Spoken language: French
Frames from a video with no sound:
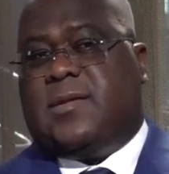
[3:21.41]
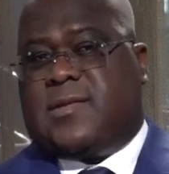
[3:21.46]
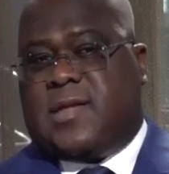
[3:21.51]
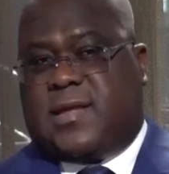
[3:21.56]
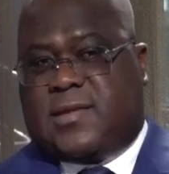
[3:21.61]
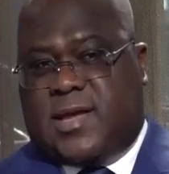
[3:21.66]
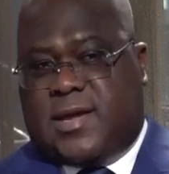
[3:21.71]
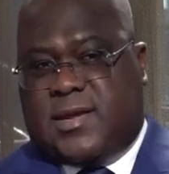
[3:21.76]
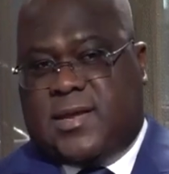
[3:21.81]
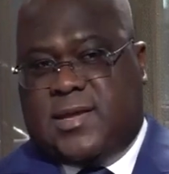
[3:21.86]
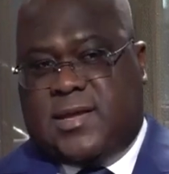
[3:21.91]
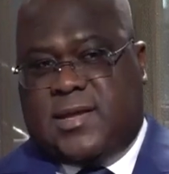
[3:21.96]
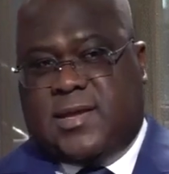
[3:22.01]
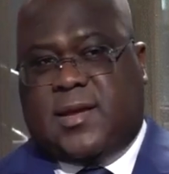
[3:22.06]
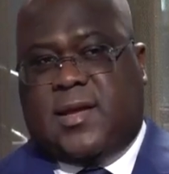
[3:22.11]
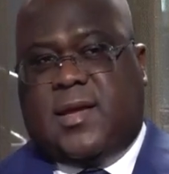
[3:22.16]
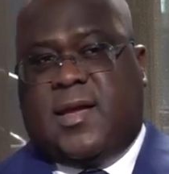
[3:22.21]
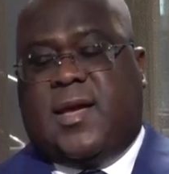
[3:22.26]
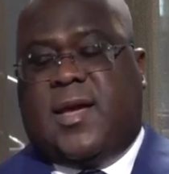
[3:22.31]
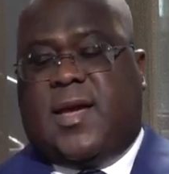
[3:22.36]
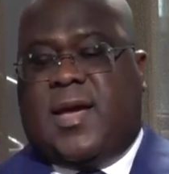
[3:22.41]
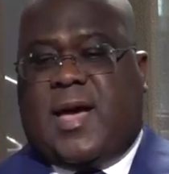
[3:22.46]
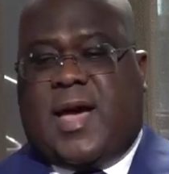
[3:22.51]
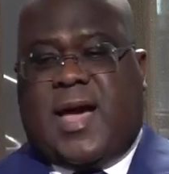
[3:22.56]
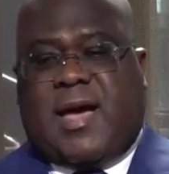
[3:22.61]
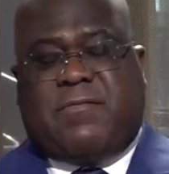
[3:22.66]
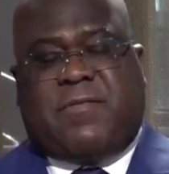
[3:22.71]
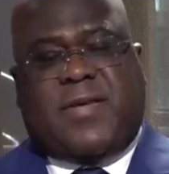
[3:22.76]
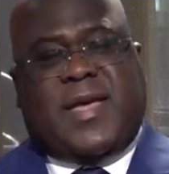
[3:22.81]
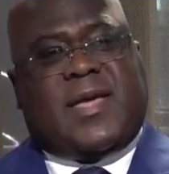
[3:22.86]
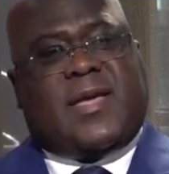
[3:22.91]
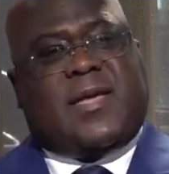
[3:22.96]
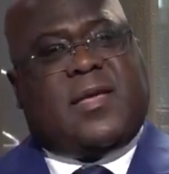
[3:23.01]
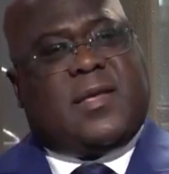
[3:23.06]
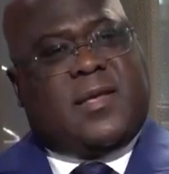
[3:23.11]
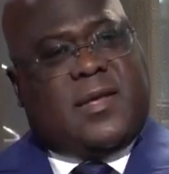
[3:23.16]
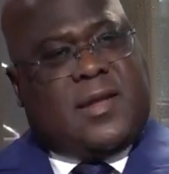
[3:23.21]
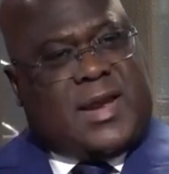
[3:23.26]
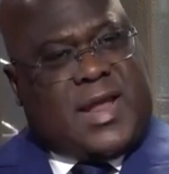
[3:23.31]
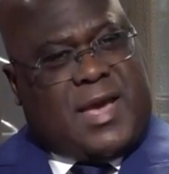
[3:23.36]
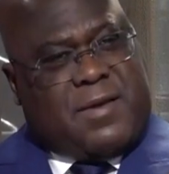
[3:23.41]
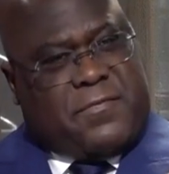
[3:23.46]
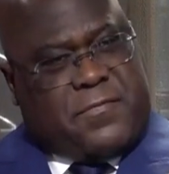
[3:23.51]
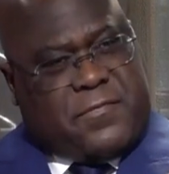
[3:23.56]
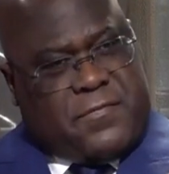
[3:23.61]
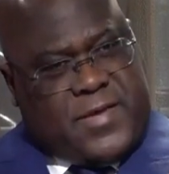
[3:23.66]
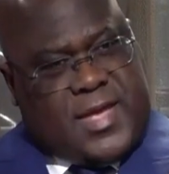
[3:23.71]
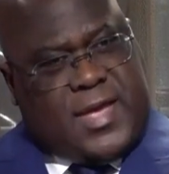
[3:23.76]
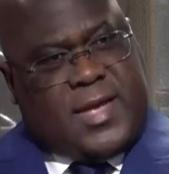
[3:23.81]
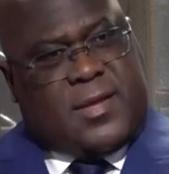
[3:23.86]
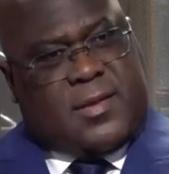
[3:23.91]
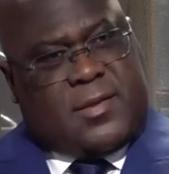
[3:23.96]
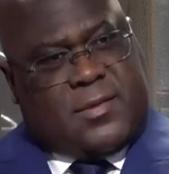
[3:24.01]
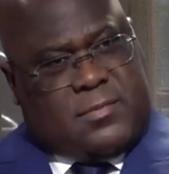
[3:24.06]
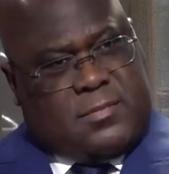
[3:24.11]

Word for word: c'est-à-dire avec la fin,